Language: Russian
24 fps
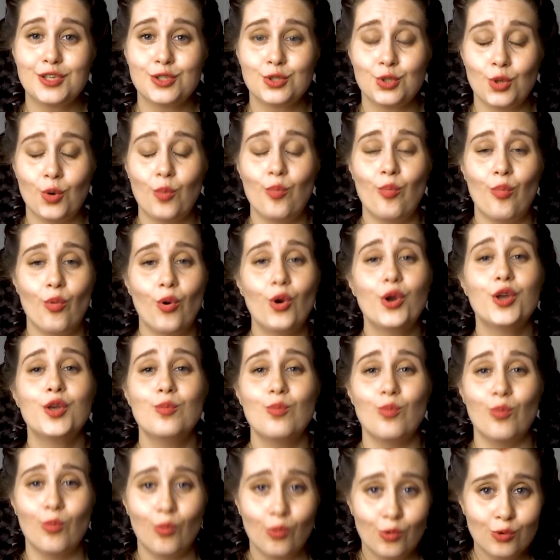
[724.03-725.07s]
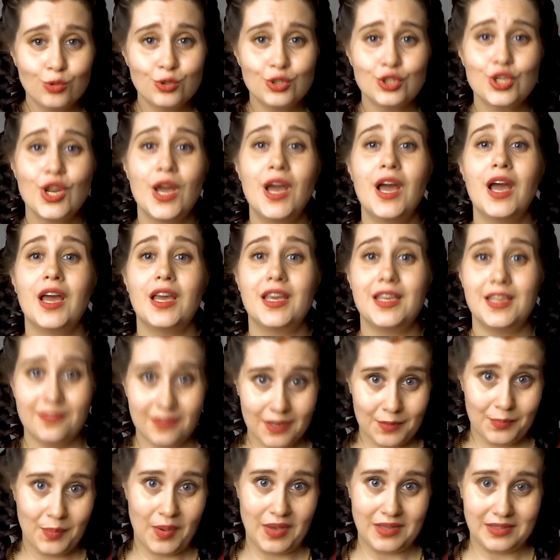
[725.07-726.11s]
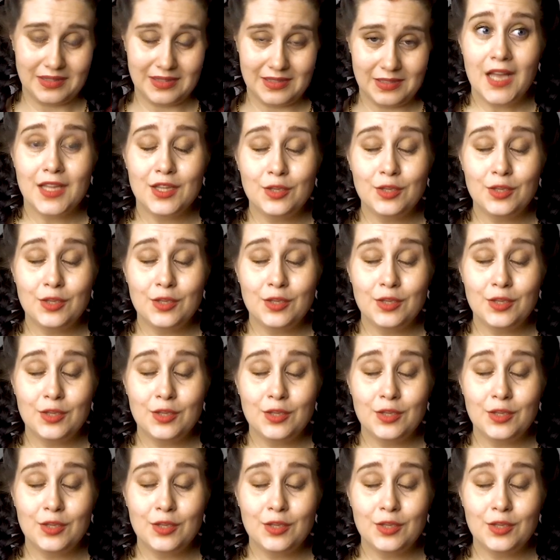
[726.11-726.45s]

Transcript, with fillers: что мой муж европеец.